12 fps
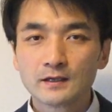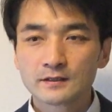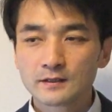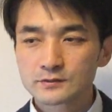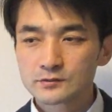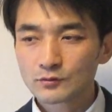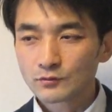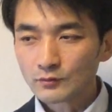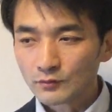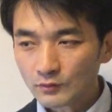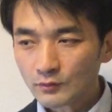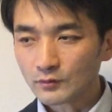でそ
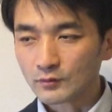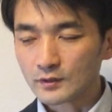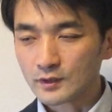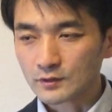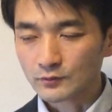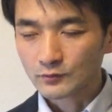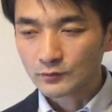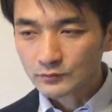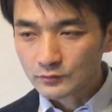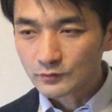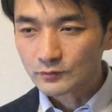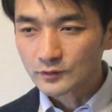こをあの
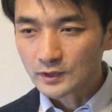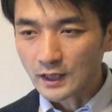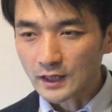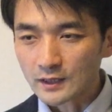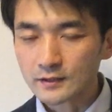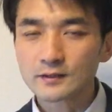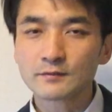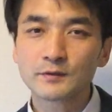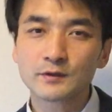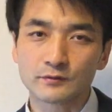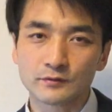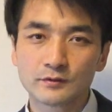本当に改
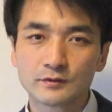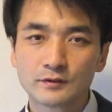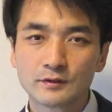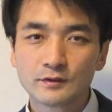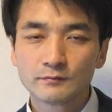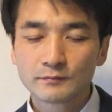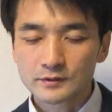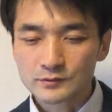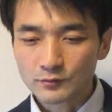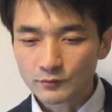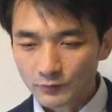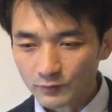める、まあ、
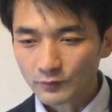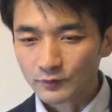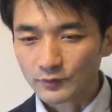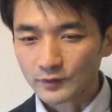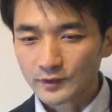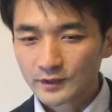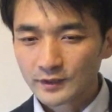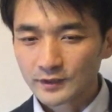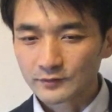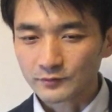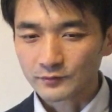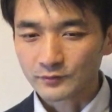そこをあの